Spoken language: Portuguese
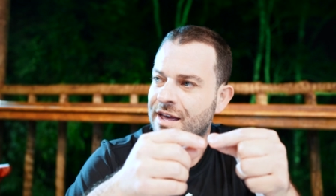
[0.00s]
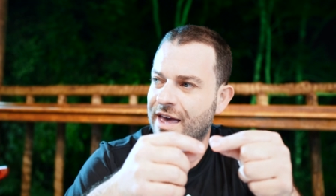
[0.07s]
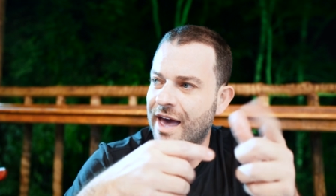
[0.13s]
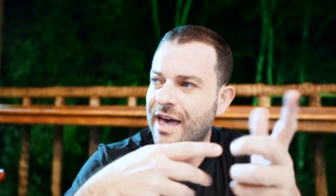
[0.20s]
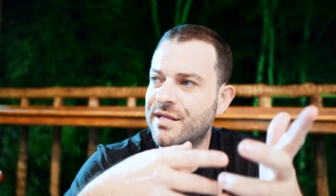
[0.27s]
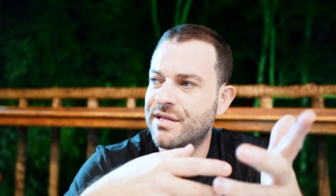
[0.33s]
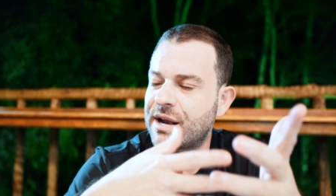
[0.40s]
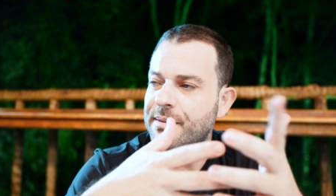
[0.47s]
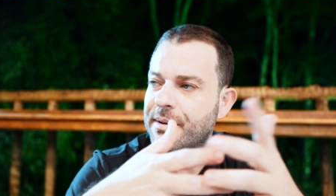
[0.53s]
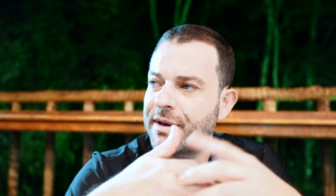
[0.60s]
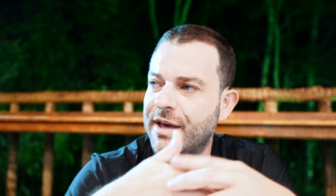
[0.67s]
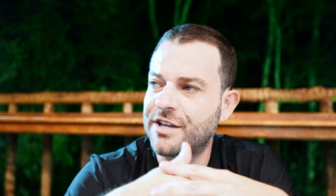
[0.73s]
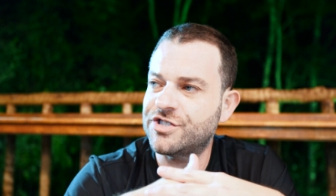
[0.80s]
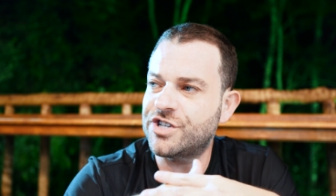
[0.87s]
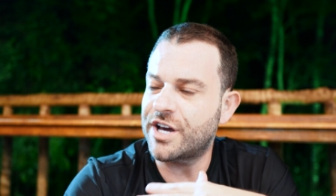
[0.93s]
que é
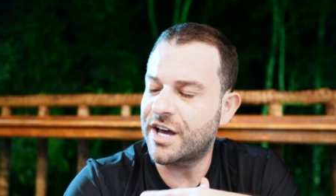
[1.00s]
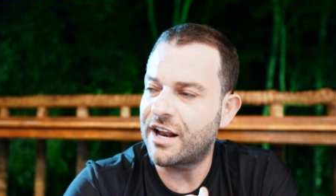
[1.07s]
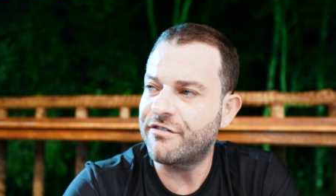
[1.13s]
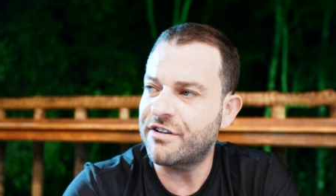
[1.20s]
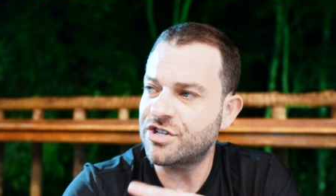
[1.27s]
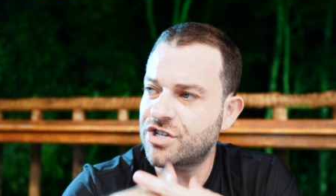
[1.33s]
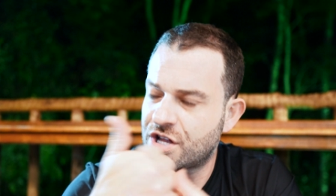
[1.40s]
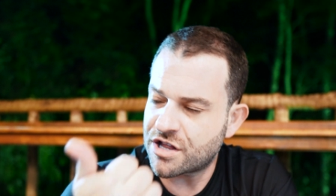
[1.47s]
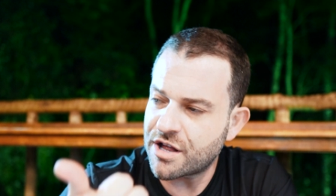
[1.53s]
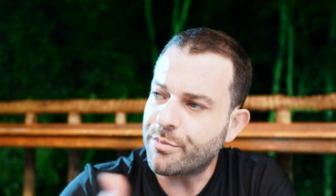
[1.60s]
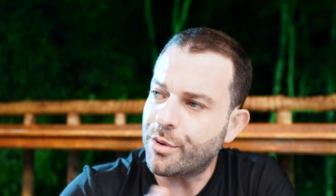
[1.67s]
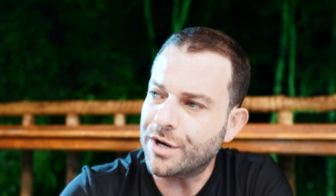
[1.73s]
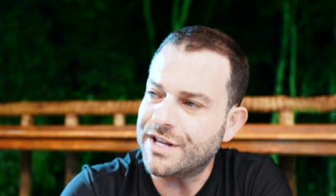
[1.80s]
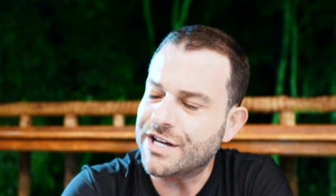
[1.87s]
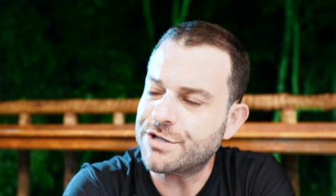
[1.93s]
extremamente relevante. Isso é
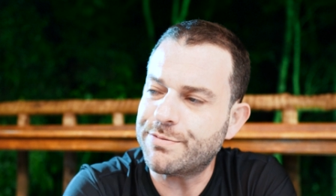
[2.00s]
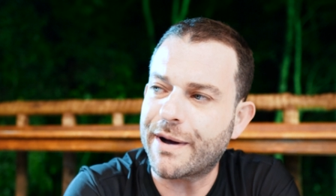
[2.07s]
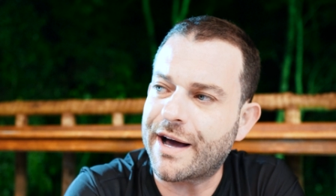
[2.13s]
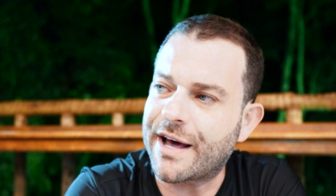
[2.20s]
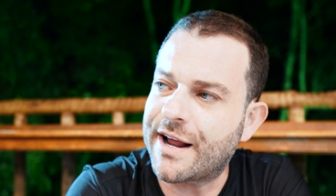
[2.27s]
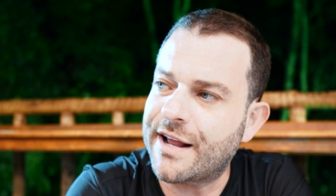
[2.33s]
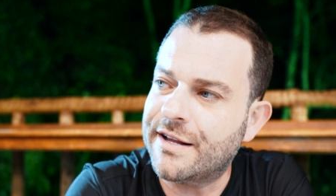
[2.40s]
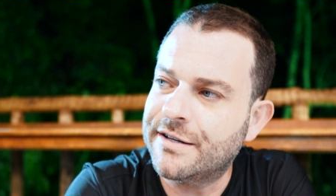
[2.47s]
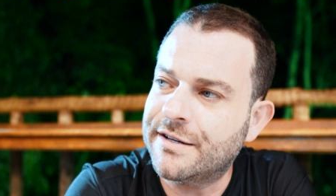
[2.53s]
importante pra caralho.